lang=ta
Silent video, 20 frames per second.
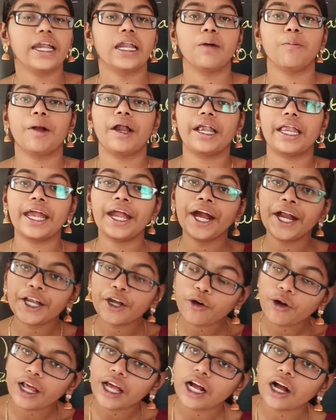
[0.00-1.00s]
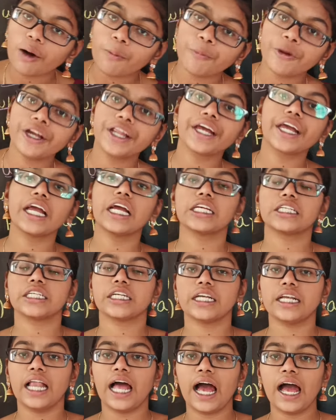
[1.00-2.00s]
நம்ம டே டு டே
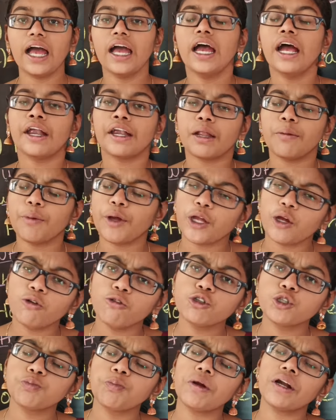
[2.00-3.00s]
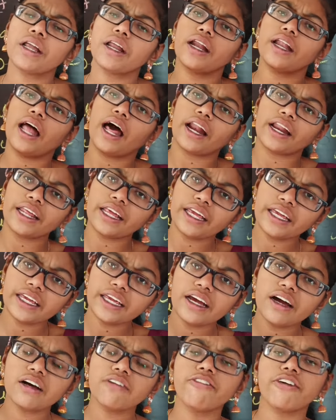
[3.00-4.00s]
கம்யூனிகேஷனில் நம்ம யூஸ் பண்ணுற
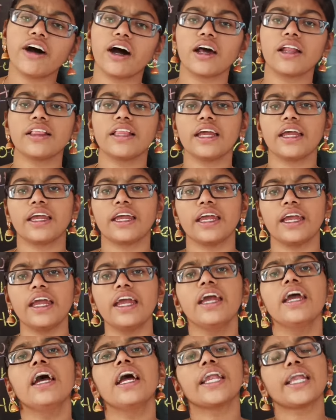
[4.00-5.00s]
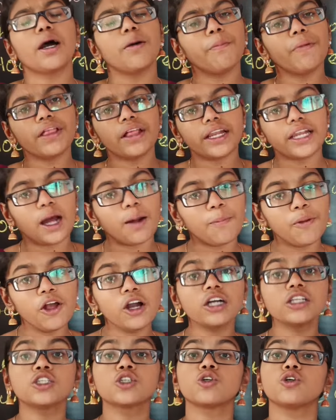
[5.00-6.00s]
நிறைய வார்த்தைக்கு நம்ம இந்த
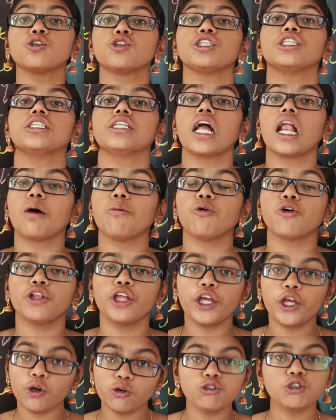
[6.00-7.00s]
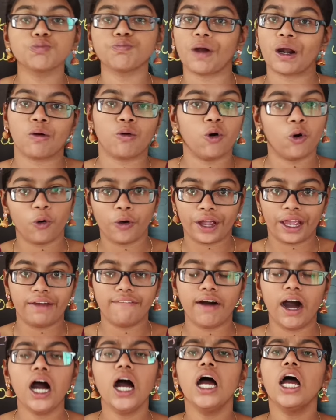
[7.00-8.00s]
டபிள்யூஹெச் கொஸ்டின் தான் நம்ம வந்து யூஸ் பண்ணுவோம்
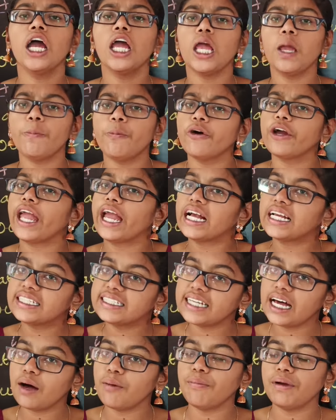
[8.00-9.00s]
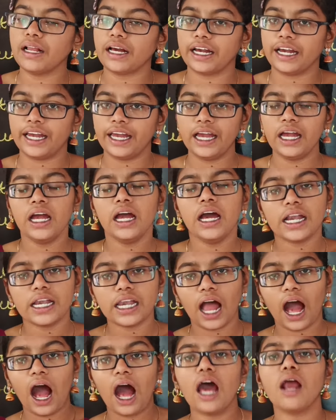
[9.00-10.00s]
ஓகேவா இப்போ எக்ஸாம்பிளுக்கு
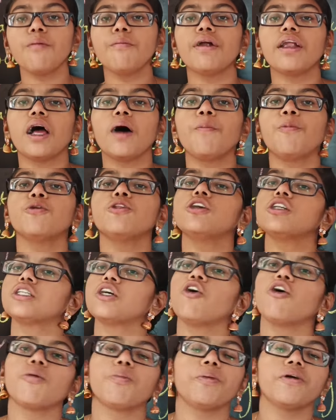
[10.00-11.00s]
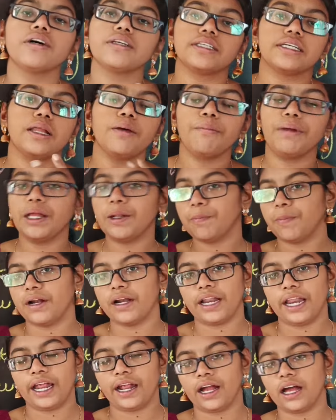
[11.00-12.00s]
நார்மலாக புதுசாக ஒரு பர்சனை மீட்
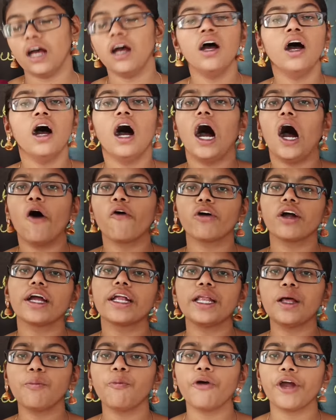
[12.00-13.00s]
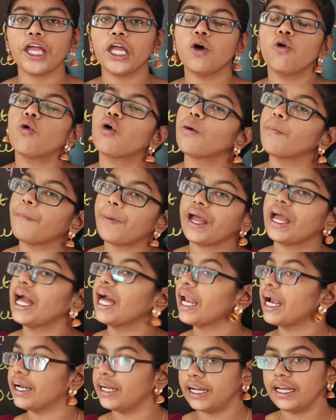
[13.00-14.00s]
பண்ணுறீங்க அவங்கக்கிட்ட போய் உங்கள்
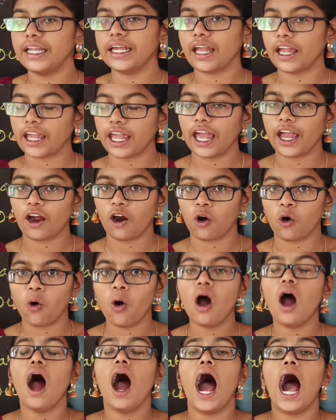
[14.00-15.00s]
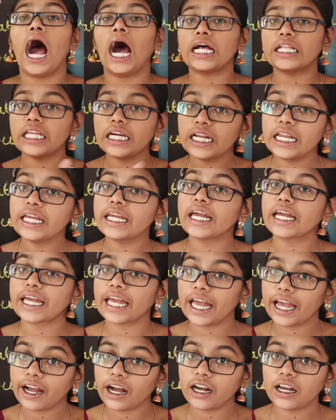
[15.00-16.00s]
பேர் என்ன நீங்கள் கேட்கணும் அதை நீங்கள்
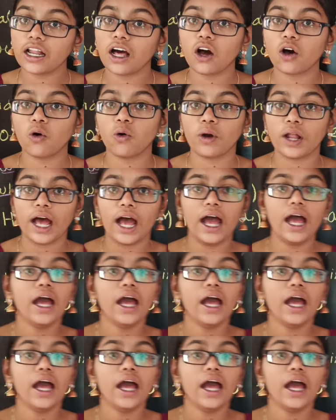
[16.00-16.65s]
கேட்கணுன்னா கூட